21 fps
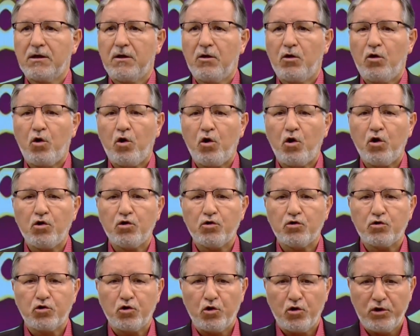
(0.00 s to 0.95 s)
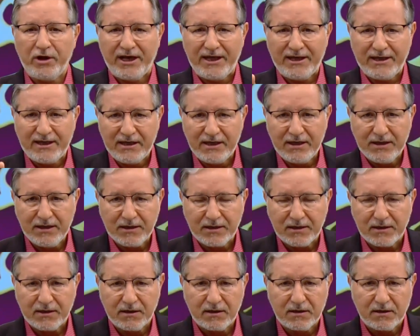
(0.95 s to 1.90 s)
on köleyi
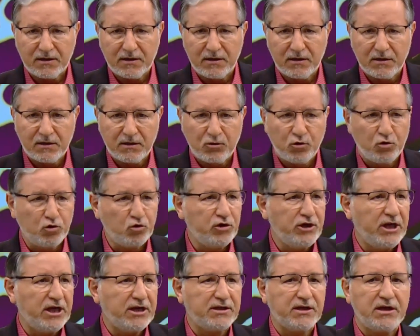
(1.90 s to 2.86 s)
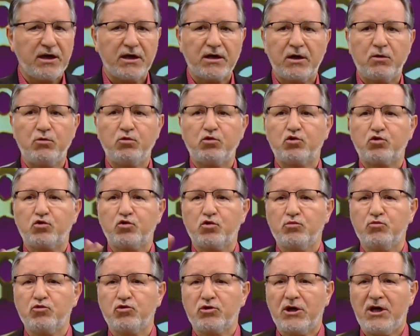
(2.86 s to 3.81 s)
hürriyetine
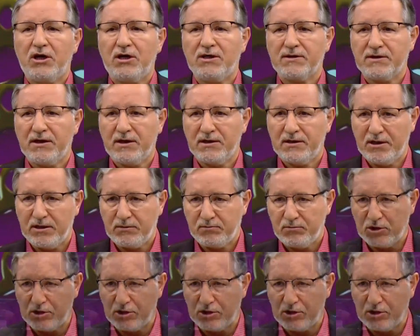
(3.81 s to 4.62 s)
kavuşturmuş, azat etmiş